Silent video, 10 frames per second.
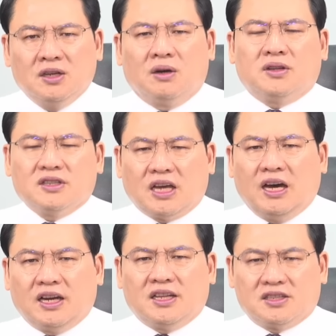어떤
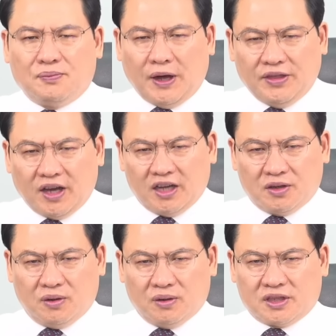사안에 대해서 반대가
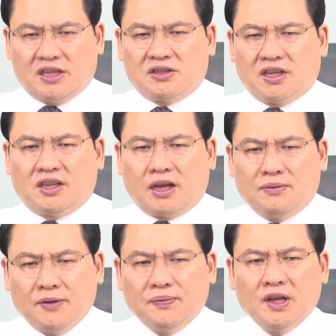있고 찬성이
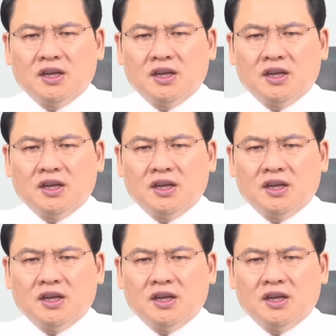있다면